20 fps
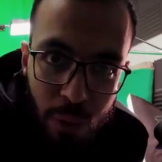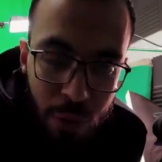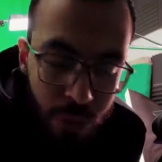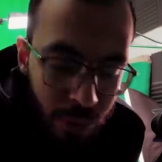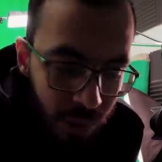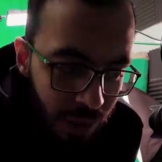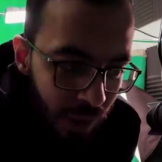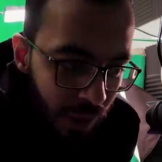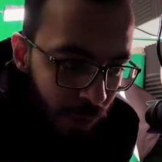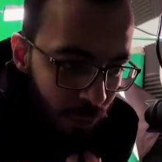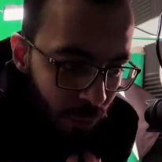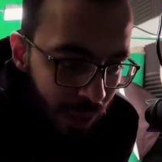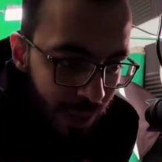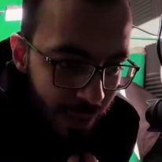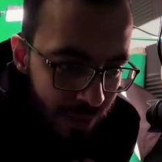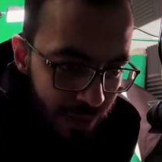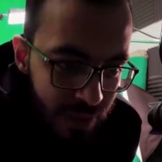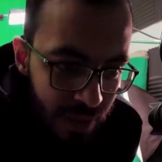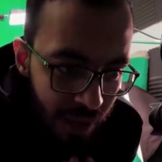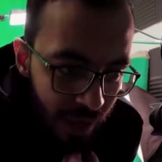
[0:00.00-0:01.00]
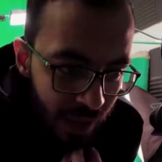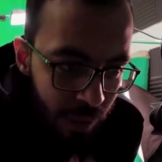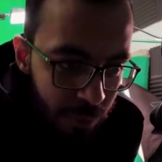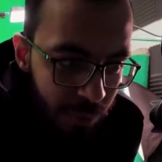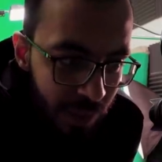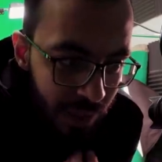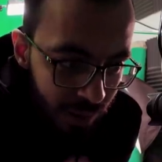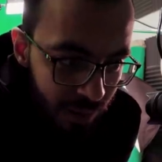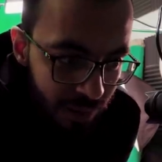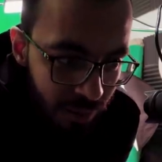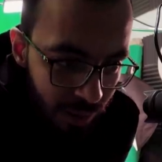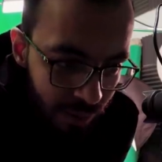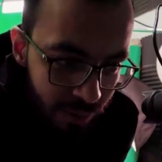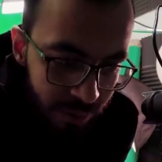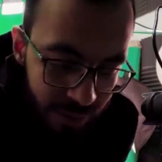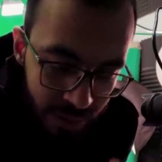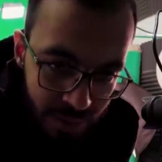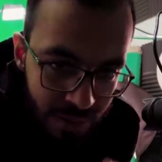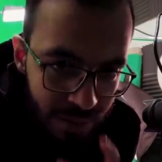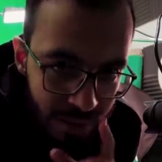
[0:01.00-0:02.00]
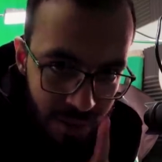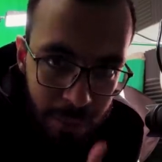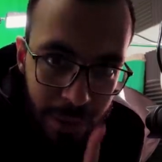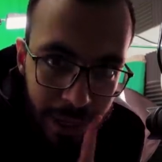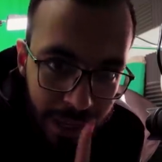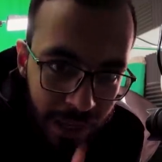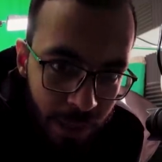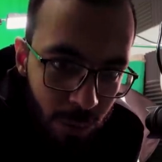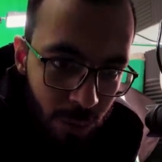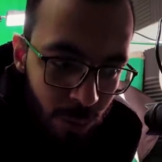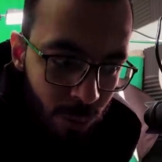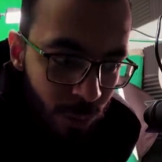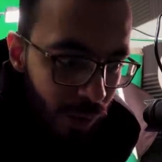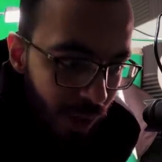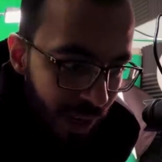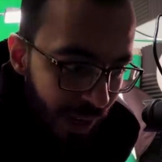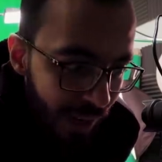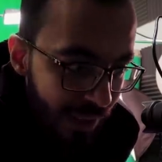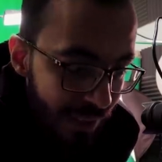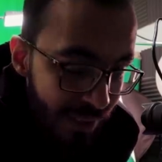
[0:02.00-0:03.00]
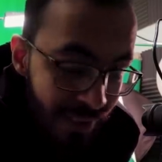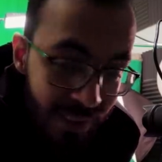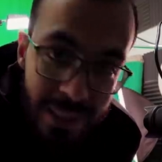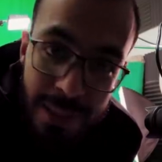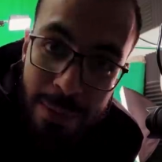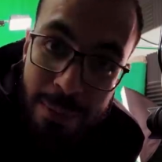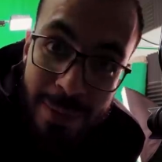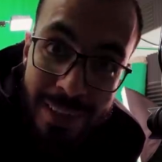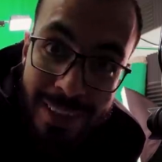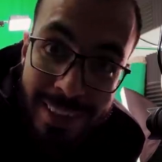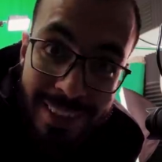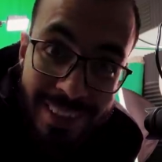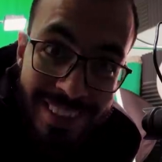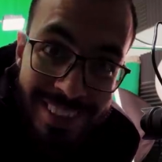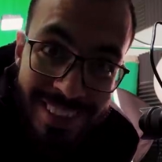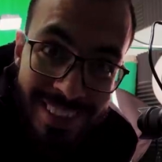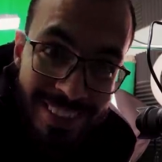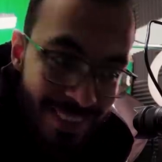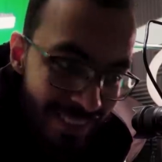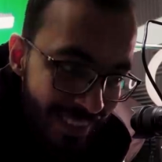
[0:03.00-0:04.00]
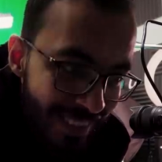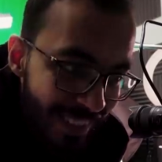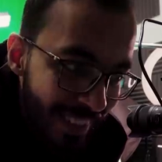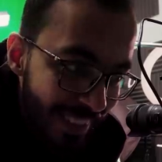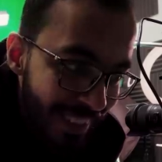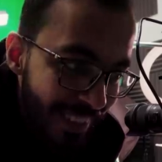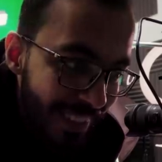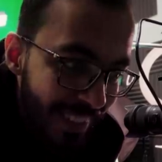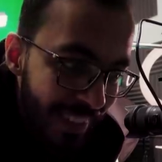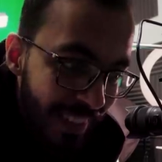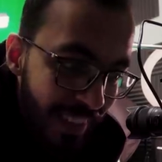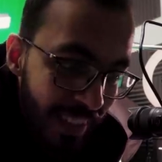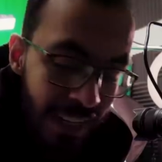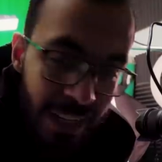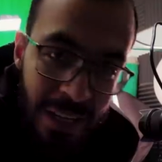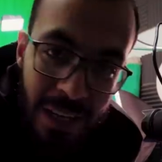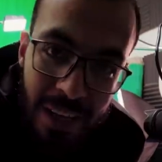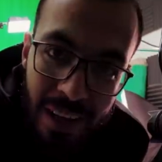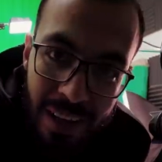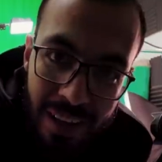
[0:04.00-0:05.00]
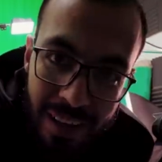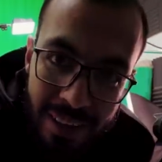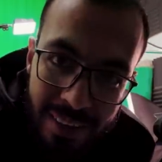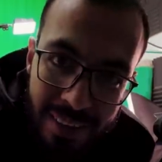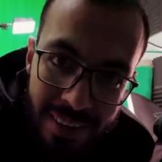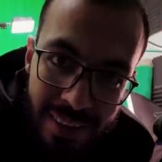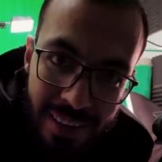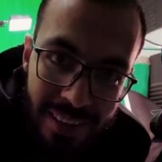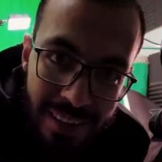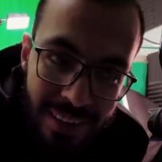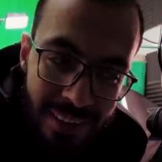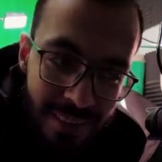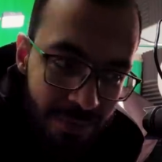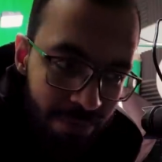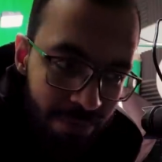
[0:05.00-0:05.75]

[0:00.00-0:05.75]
work او هذا عمل احترافي لسه بحاول اقلع عن استخدام الانجليزي بس يعني I think